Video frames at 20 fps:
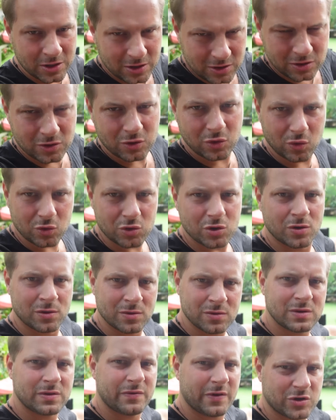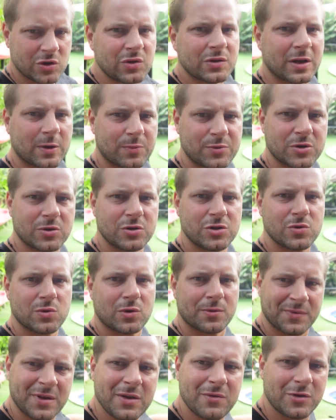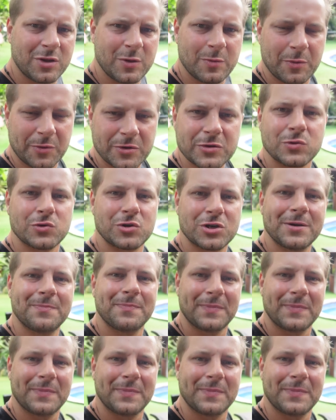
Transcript: i dużo zwierzątek przychodziło. Tej wody po prostu się